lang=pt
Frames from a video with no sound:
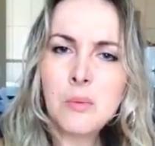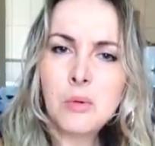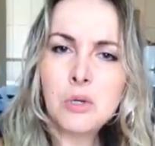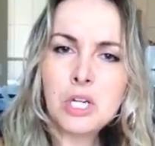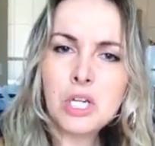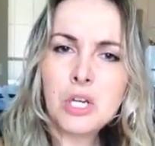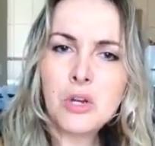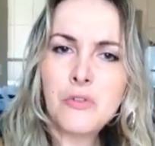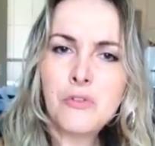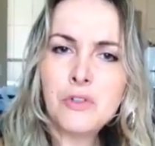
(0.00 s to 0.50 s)

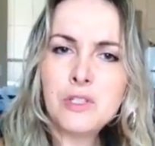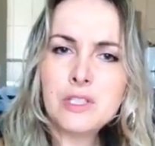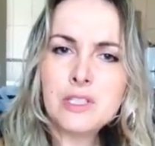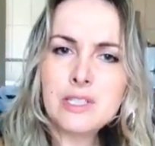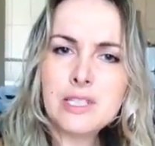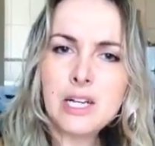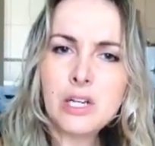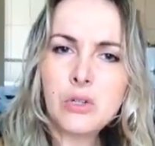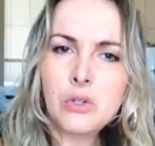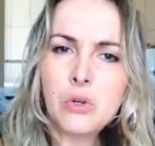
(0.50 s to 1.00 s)
por que, que eu fiz
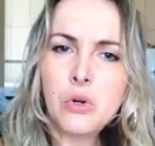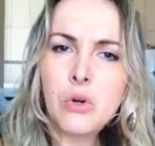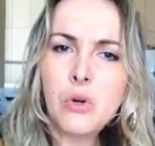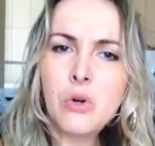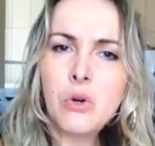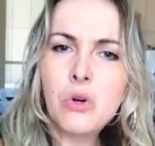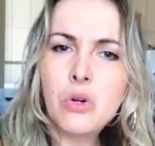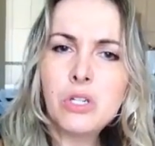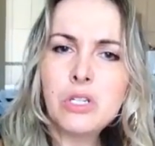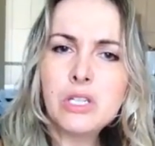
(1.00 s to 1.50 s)
essa
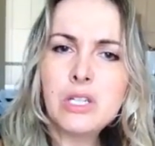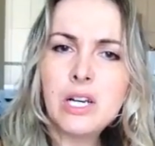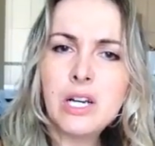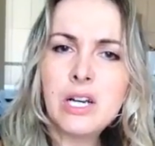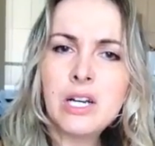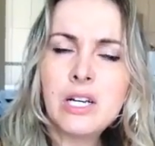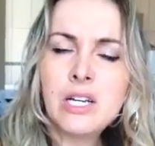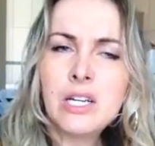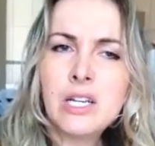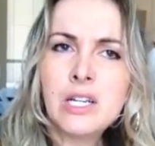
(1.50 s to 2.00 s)

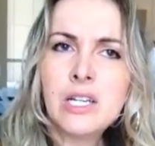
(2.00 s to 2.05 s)
crônica.